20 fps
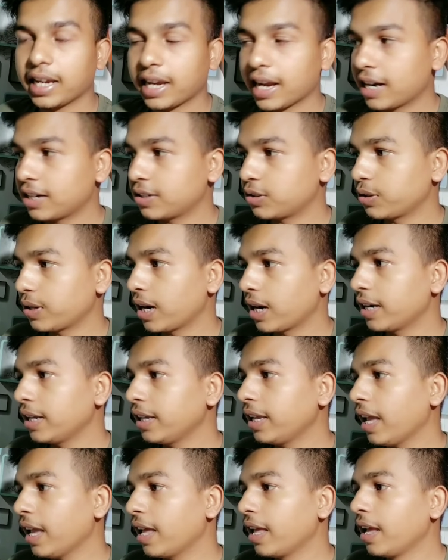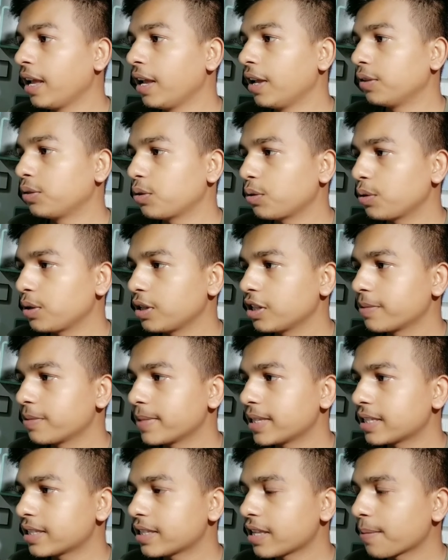कह चुका है ठीक है तो
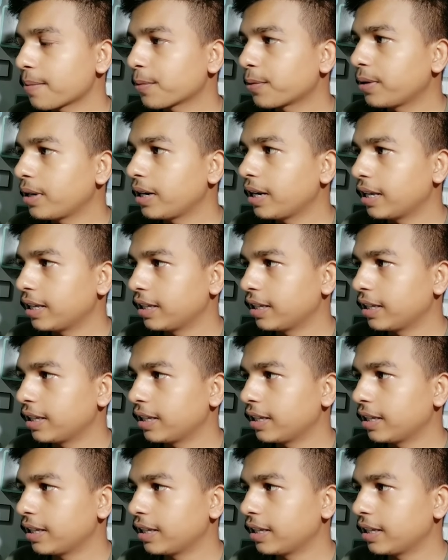इसमें जैसे हमको